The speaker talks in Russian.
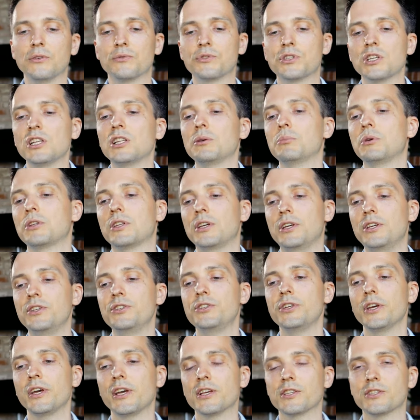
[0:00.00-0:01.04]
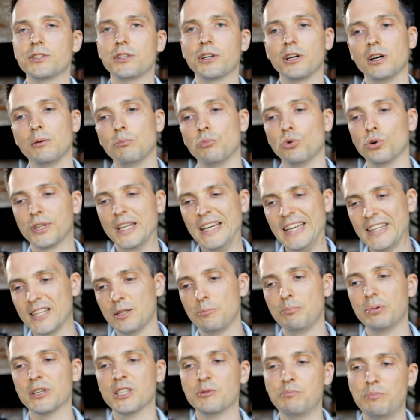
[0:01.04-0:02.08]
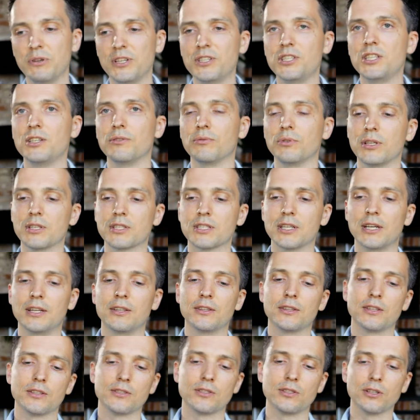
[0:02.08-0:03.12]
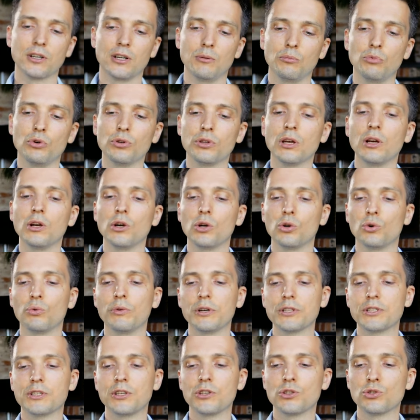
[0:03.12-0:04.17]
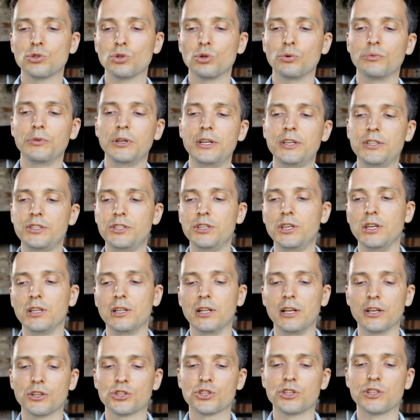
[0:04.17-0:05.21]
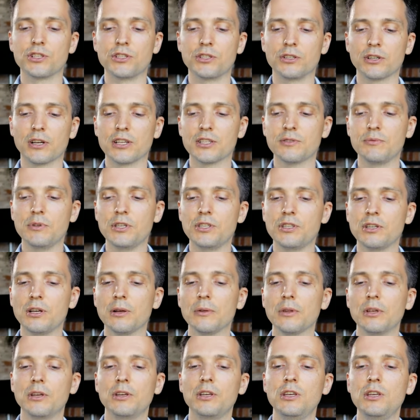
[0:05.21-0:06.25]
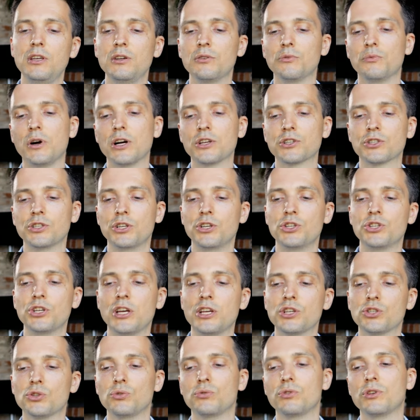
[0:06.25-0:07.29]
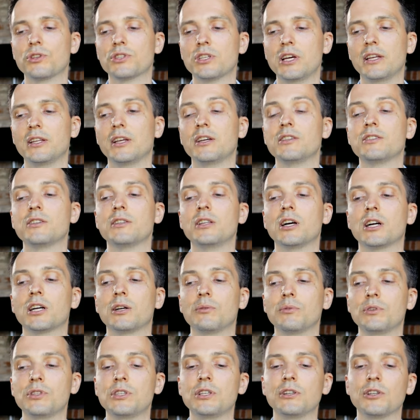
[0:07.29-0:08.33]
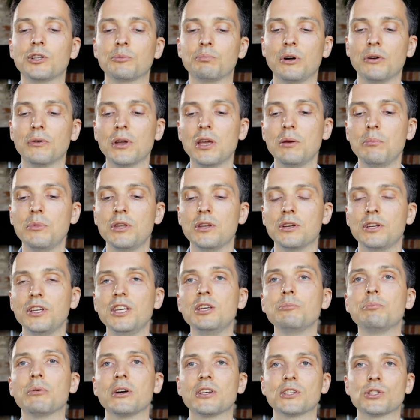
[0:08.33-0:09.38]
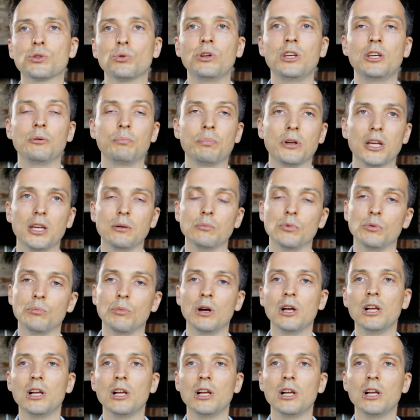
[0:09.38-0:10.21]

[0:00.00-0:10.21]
В целом это интересная работа, это перспективная занятость и работа. У вас есть новые идеи для жизни и развития. И важная часть, что дизайн одинаково делать по времени, времени и простой, и премиум.